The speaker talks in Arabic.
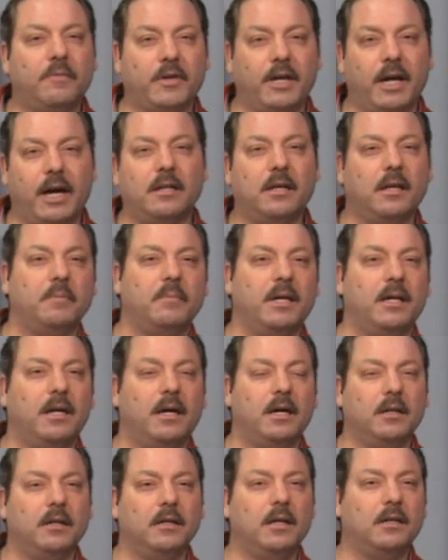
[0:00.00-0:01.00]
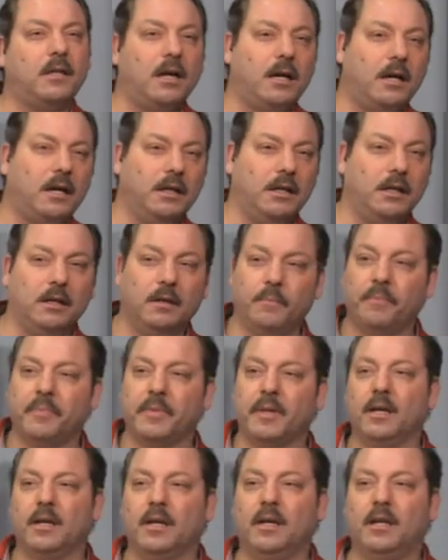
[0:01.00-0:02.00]
في هذا المنهج يا ترى ايه
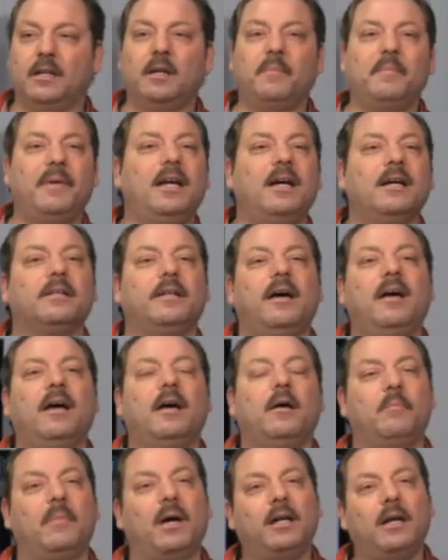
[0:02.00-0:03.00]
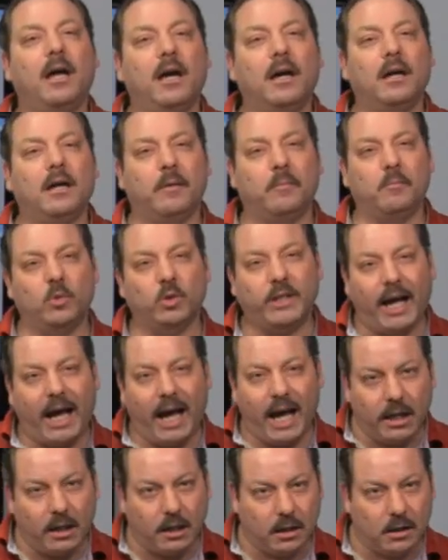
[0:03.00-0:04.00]
ان المنهج ده منهج
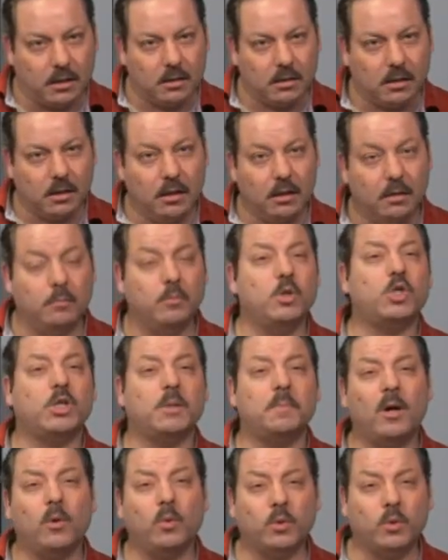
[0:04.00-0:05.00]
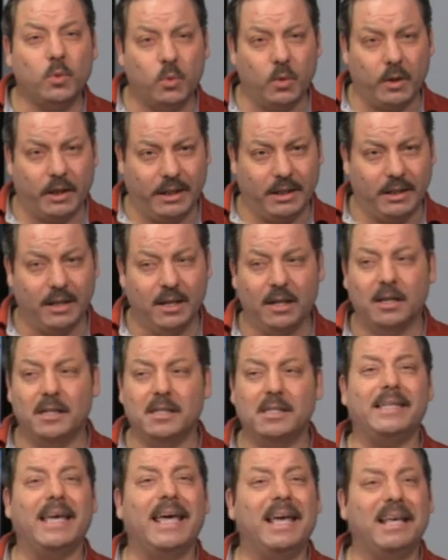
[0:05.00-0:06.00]
متحيز مش موضوعي
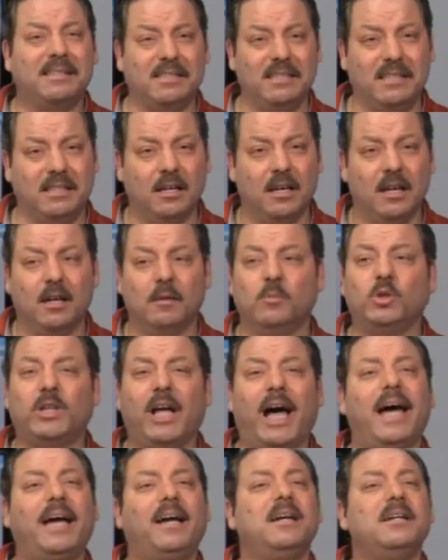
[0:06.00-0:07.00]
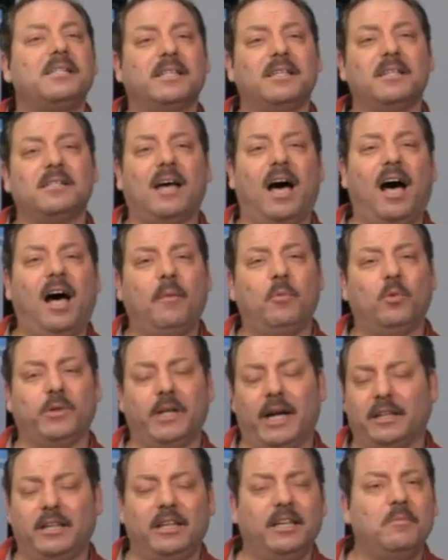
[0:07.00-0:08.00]
ذاتي متحيز لصاحبه
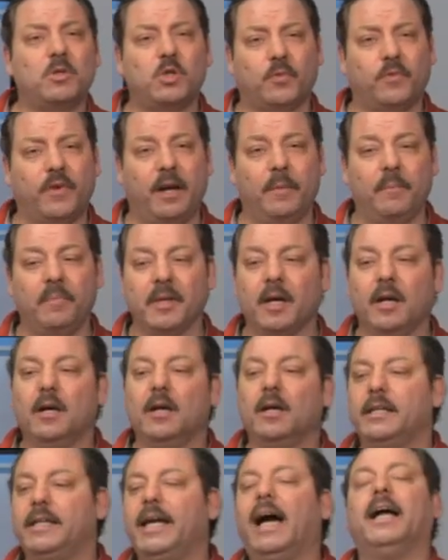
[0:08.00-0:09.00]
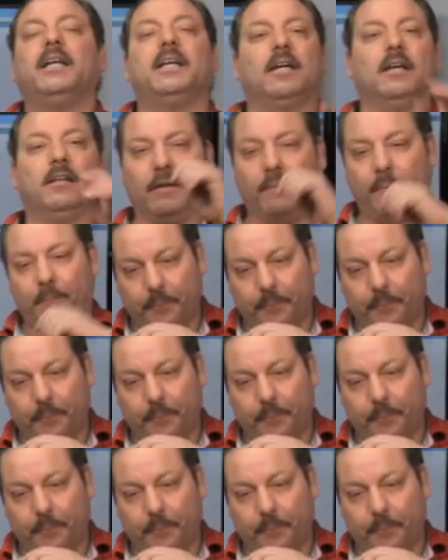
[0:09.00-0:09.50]
يعني ايه مش فاهم يعني كده